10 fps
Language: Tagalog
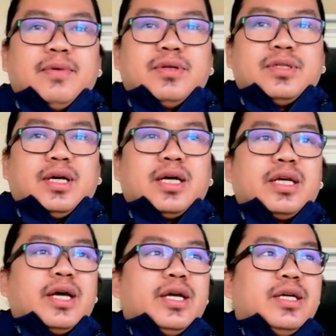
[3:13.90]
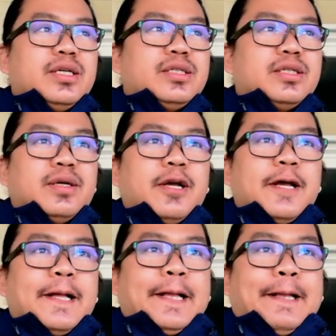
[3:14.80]
si Annie Ace
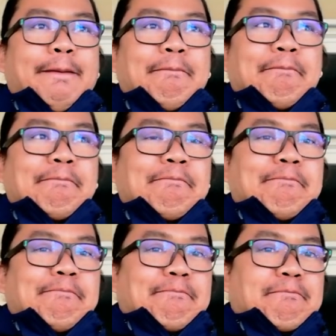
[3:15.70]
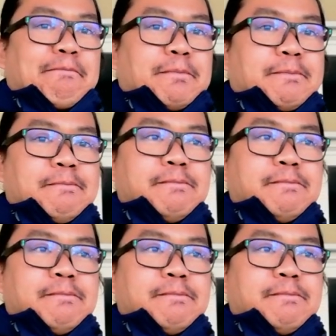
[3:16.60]
mm,